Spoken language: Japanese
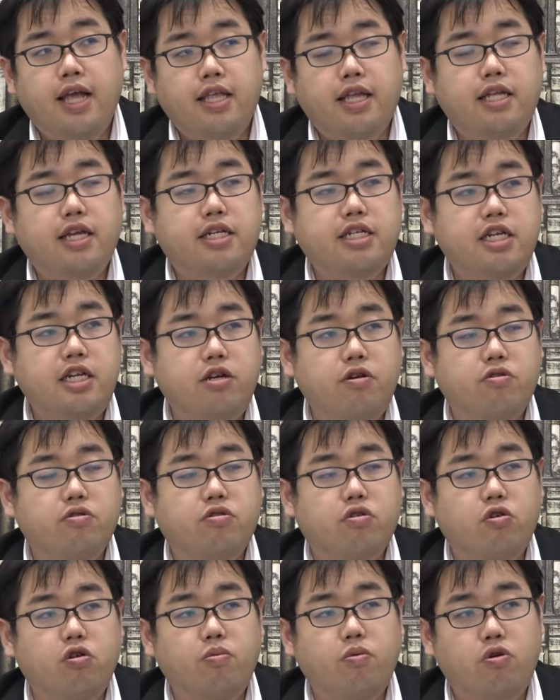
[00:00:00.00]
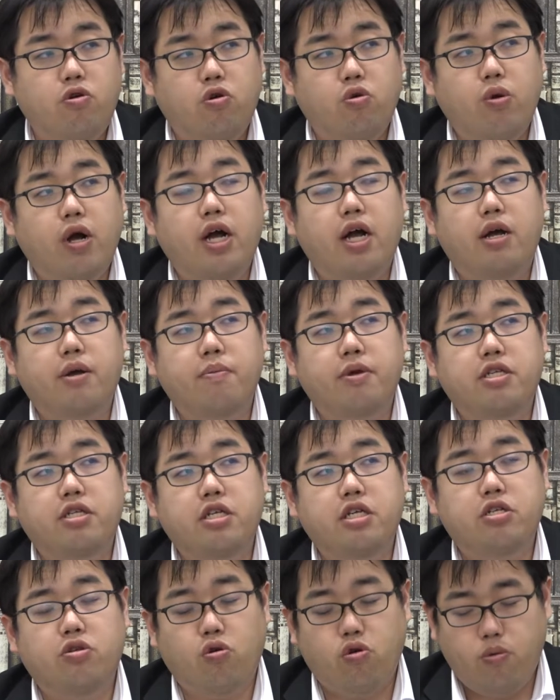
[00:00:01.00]
ただ資料そのものは別
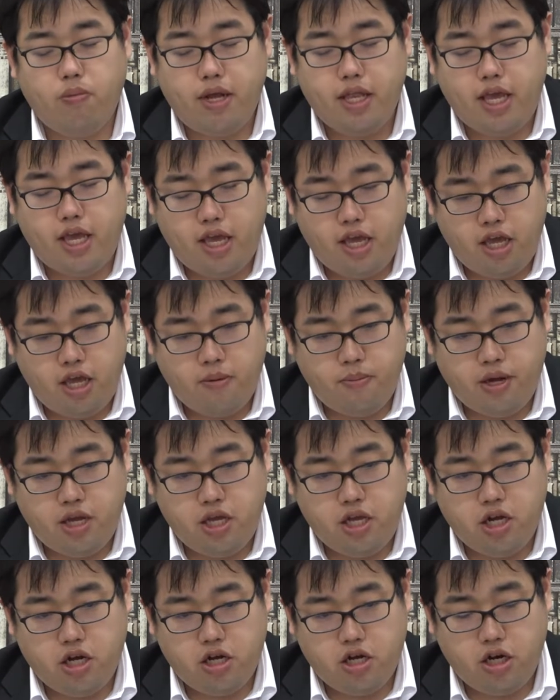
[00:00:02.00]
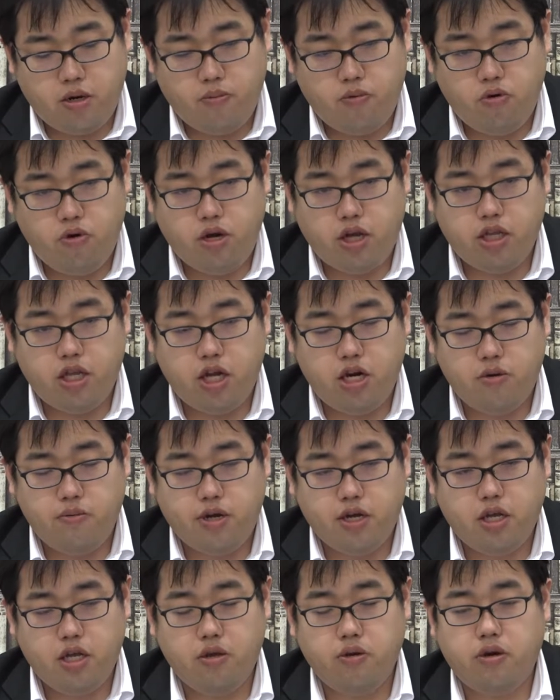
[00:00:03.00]
にそこまで、えー、マニアックなものが出る
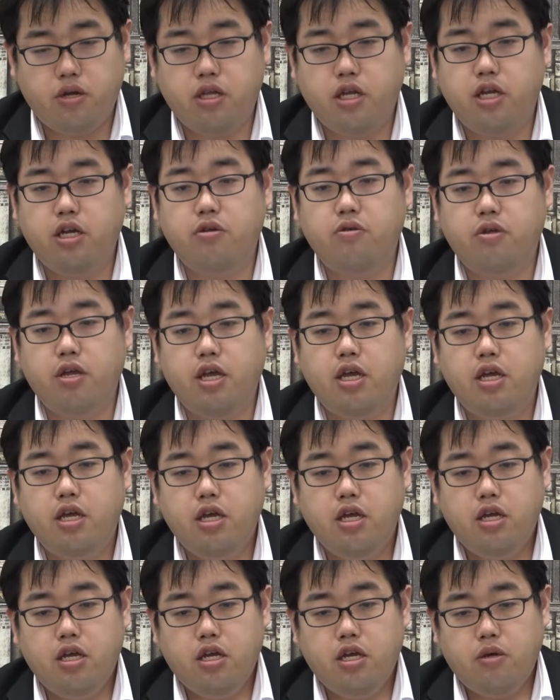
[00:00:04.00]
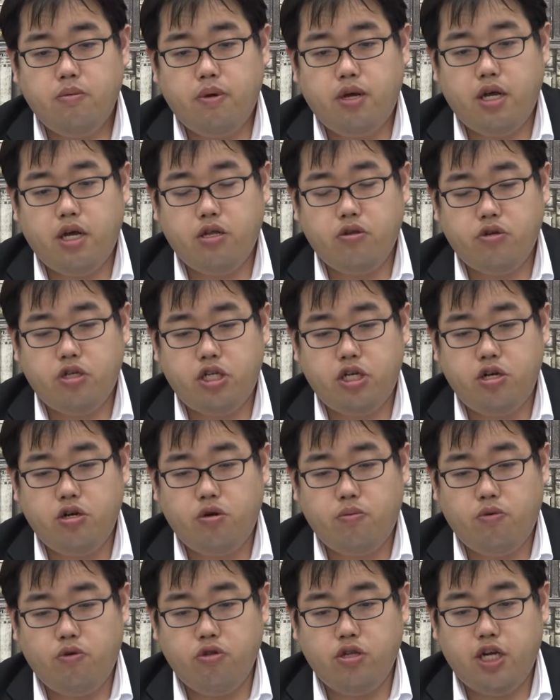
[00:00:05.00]
わけではないので、まあ、あの資
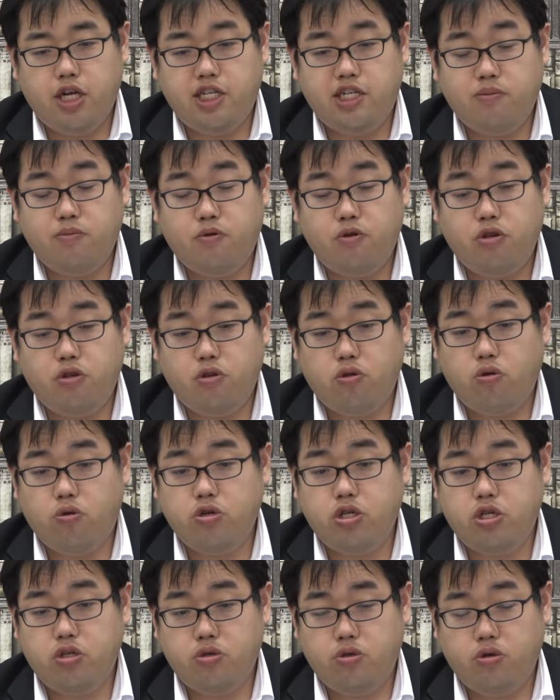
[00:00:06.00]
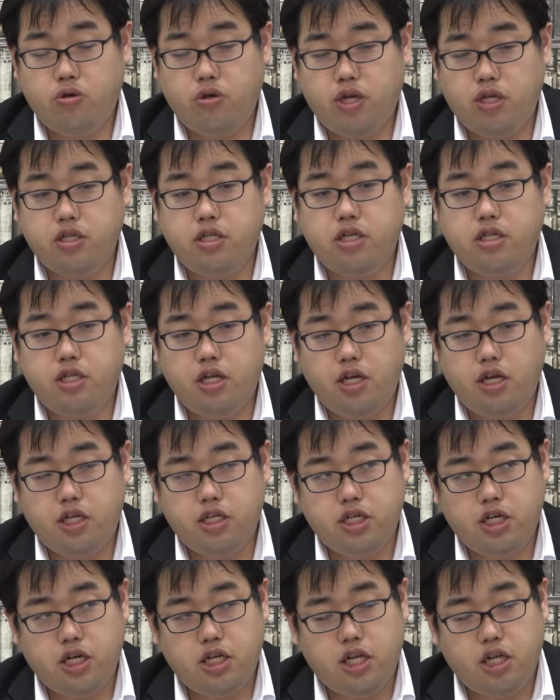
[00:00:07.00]
料問題いち問と答申のやつですね、あ
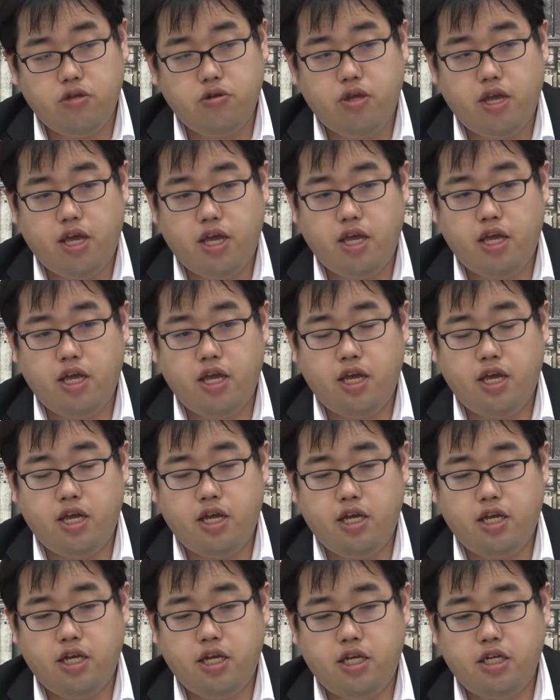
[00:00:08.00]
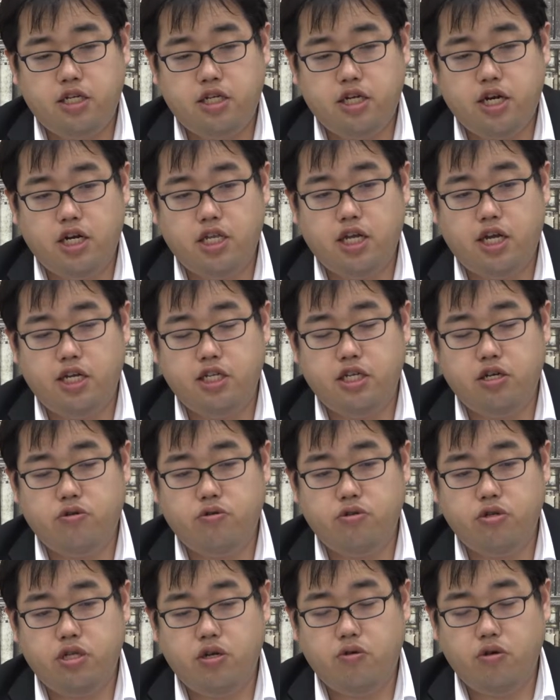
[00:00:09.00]
ちらなどで、えー、しっかり対策
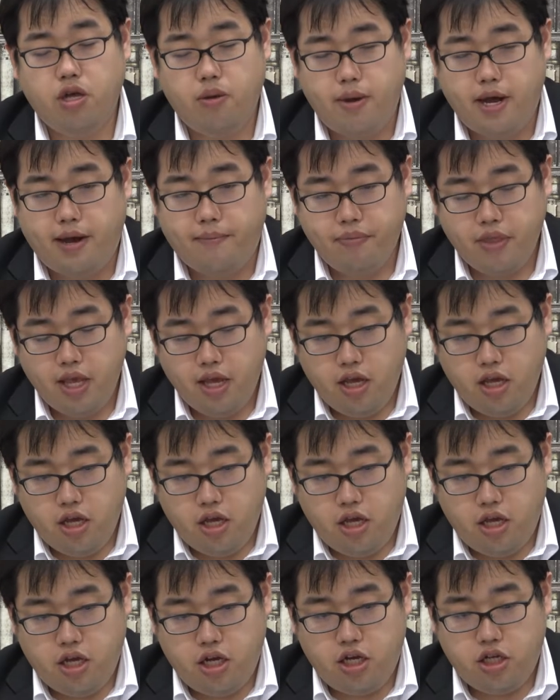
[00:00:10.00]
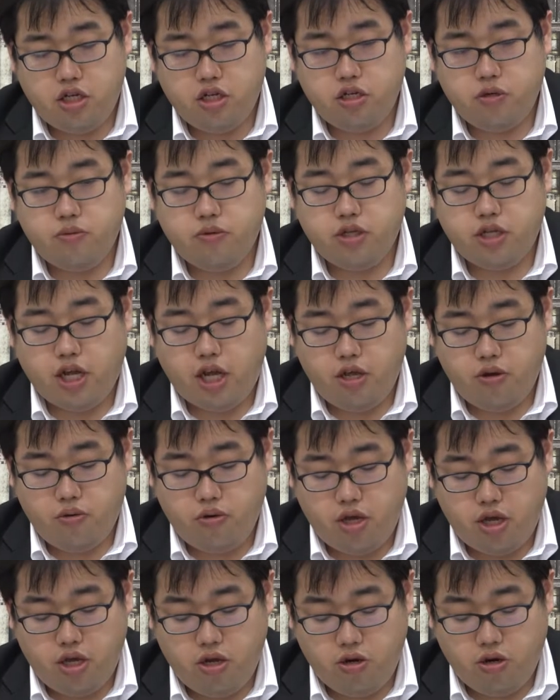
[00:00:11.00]
をしておけば、えー、十分対応
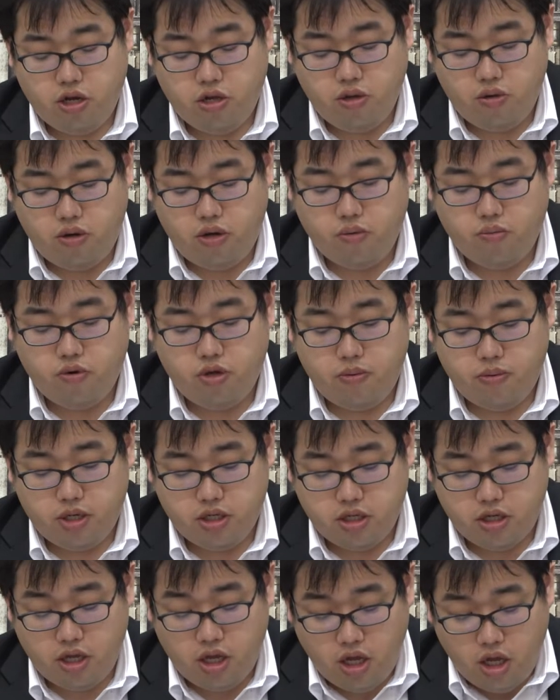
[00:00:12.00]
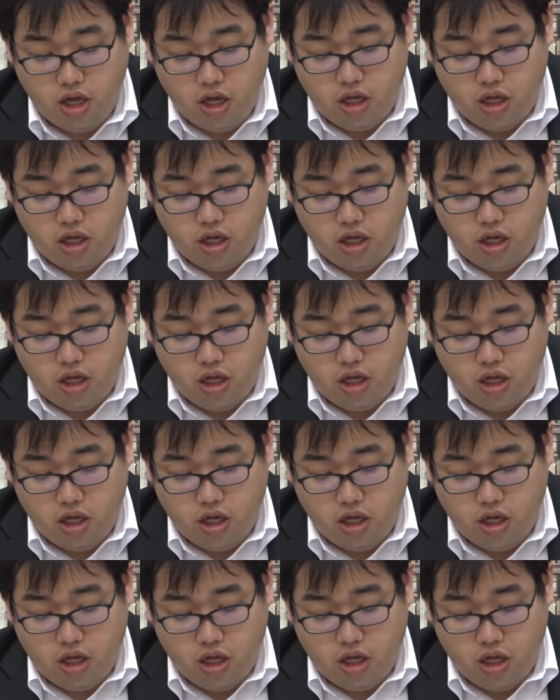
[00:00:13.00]
できるかとは思います。